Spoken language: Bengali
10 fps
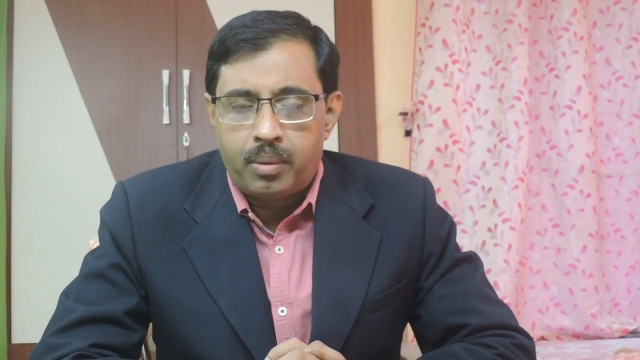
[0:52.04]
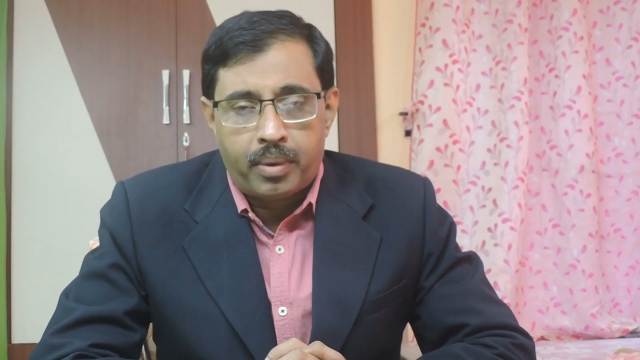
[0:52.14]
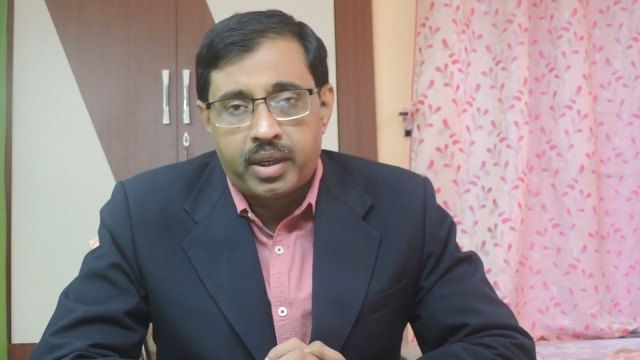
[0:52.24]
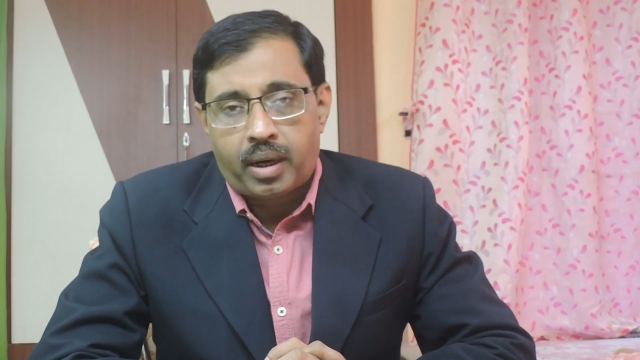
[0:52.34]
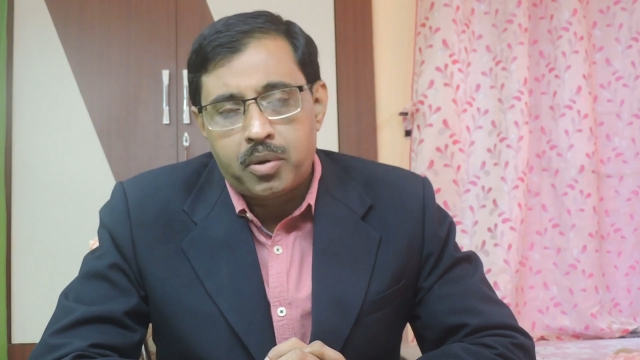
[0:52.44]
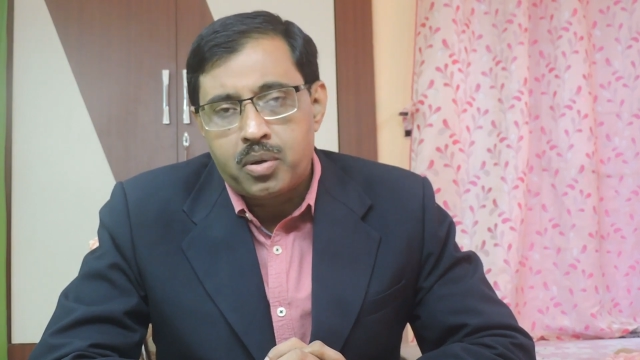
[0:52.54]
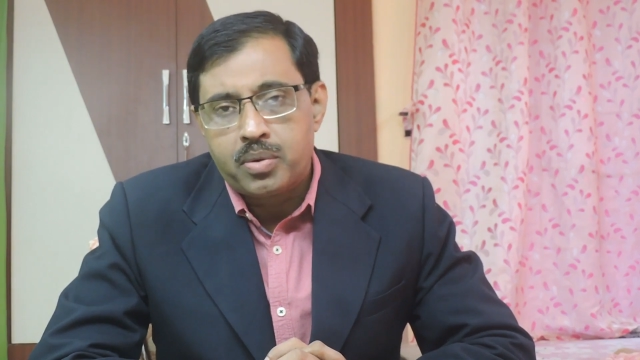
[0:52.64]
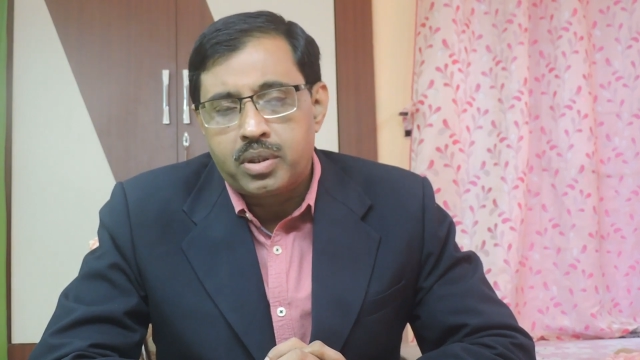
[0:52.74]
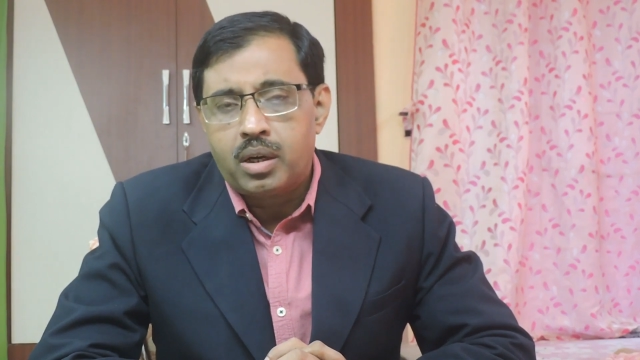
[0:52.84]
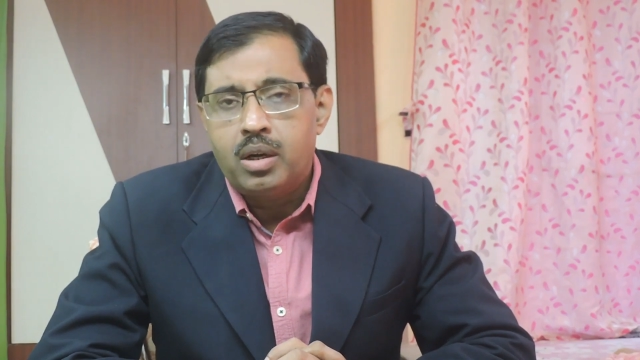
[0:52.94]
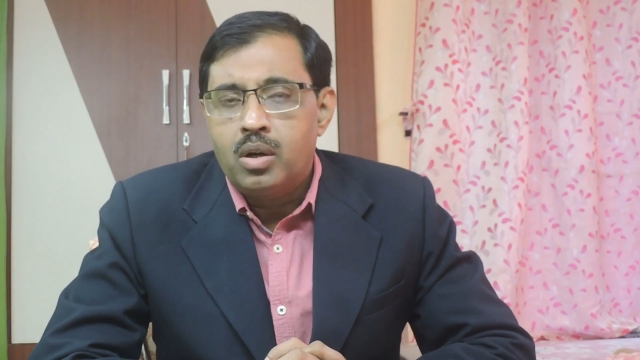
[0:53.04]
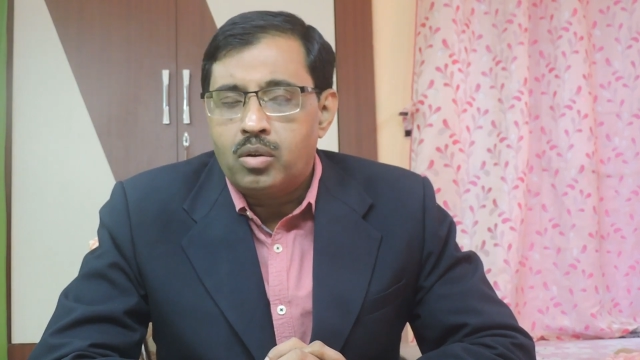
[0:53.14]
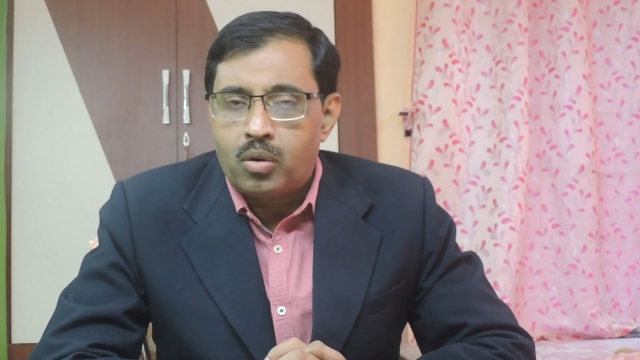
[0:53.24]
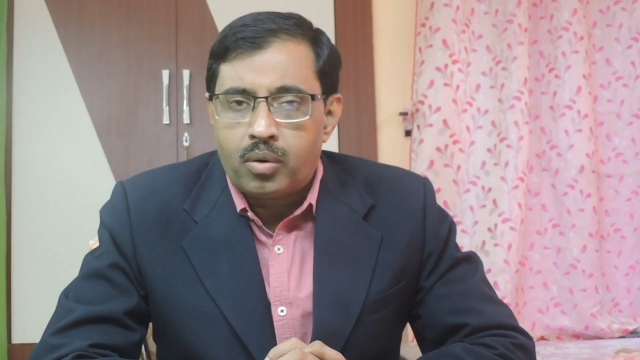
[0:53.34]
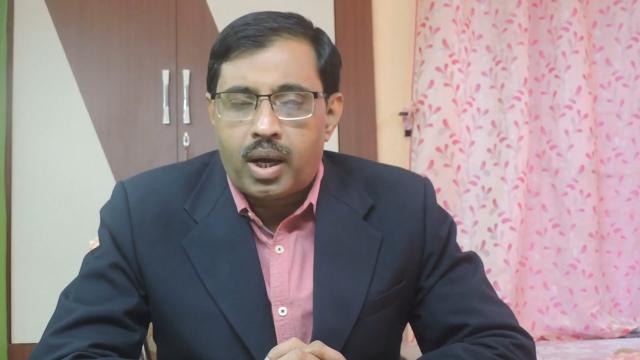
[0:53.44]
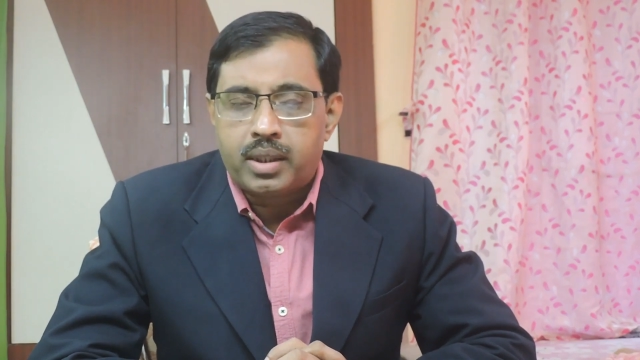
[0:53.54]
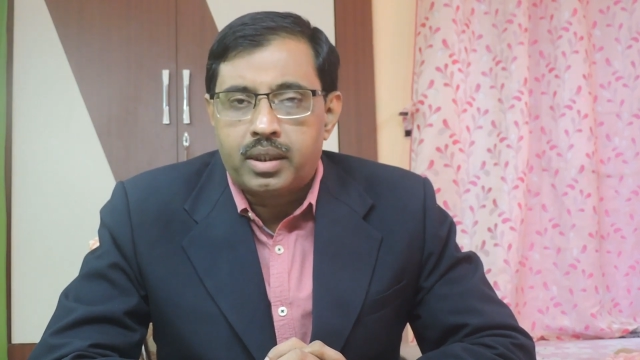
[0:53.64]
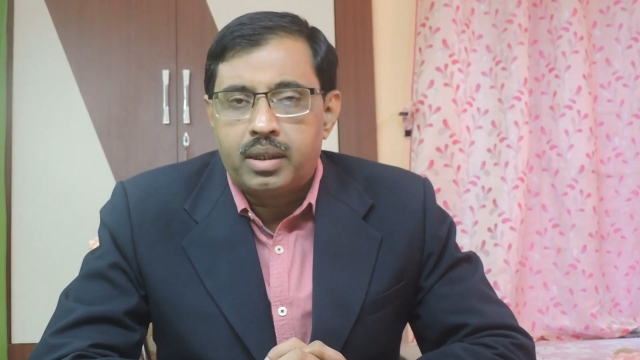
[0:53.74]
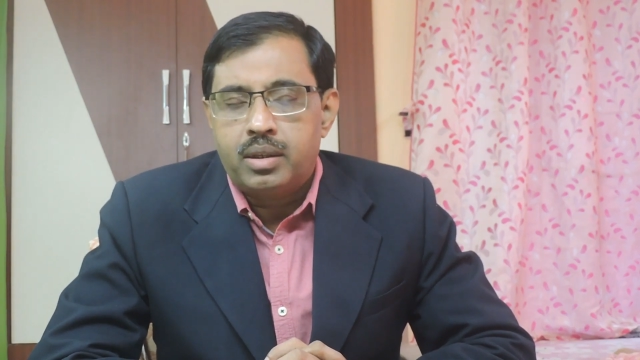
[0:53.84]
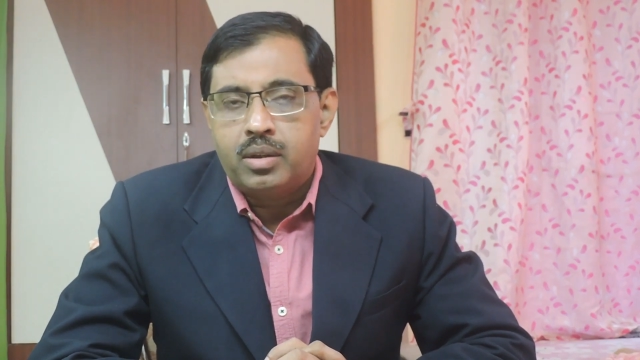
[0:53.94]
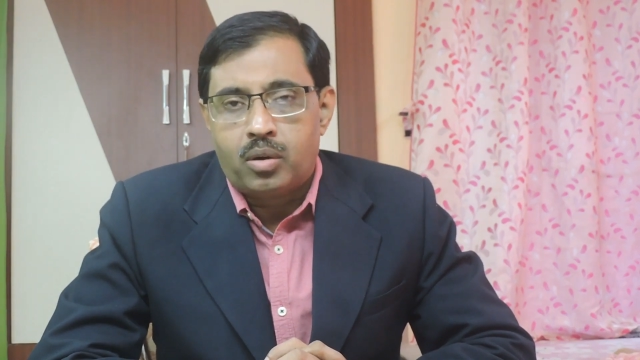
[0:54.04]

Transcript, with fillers: এবং এই নানা সমস্যা কখনো হাতে